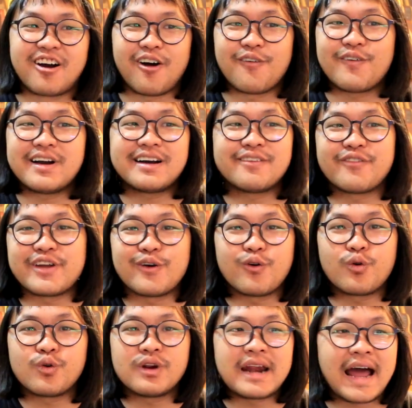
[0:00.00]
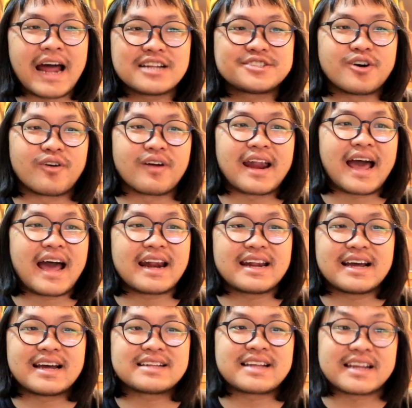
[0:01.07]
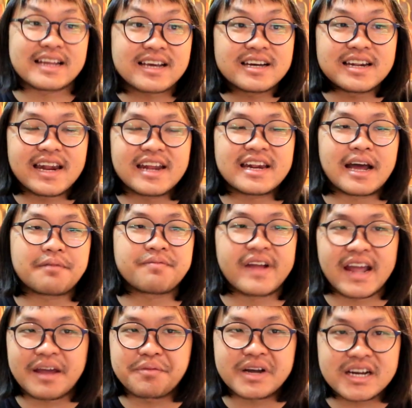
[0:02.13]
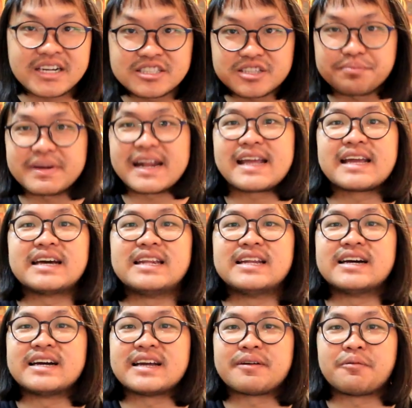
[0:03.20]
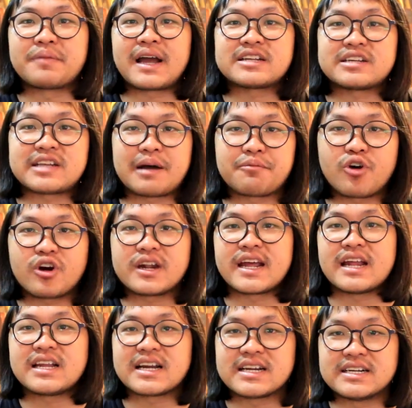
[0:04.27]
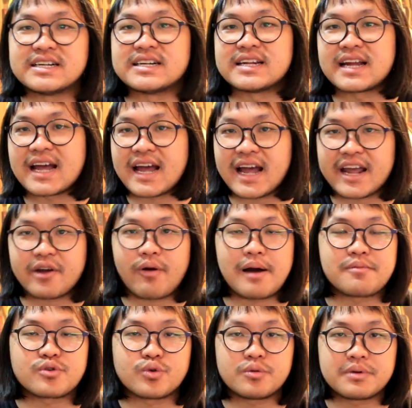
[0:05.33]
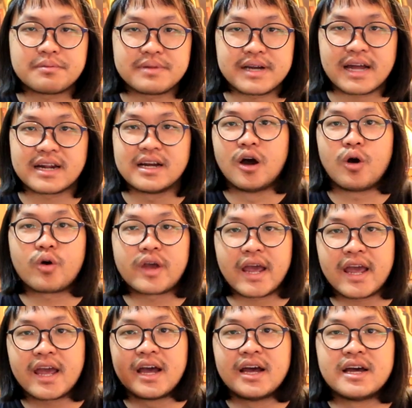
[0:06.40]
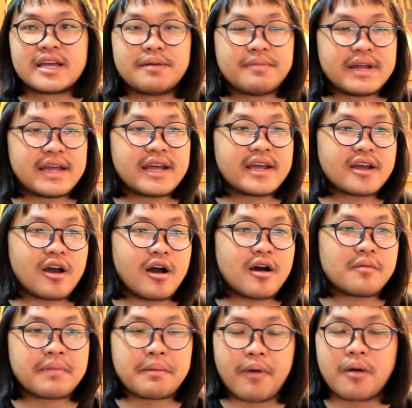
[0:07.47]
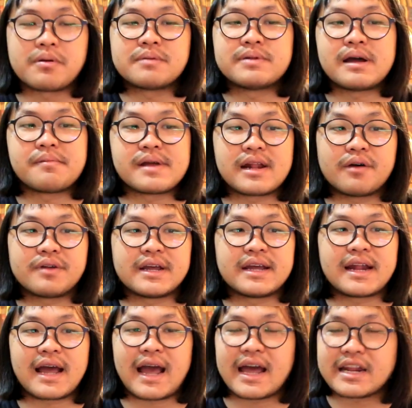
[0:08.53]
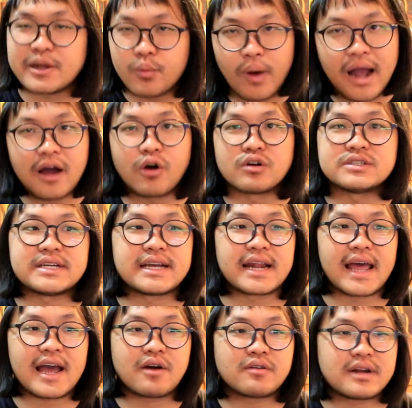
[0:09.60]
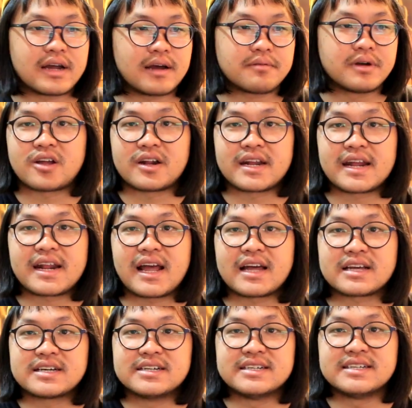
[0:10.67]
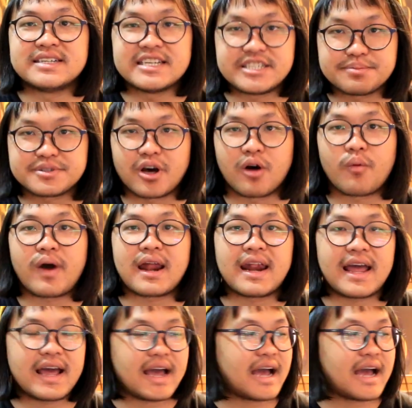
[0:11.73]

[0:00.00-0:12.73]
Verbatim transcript: cover วิวล้าน2ล้านนะฮะแต่ถ้าเกิดเล่นทับเพลงมันก็คือจะไม่ได้เงินเลย ผมอยากจะทำคอนเทนต์อย่างอื่นนะฮะ ให้ความรู้เพื่อนๆ โอเค คลิปนี้ก็มาบอกเพื่อนๆเพียงเท่านี้นะฮะ อันนี้ว่างของจริงแล้วนะครับ ตอนนี้เนี่ย คือ 22 วันแล้ว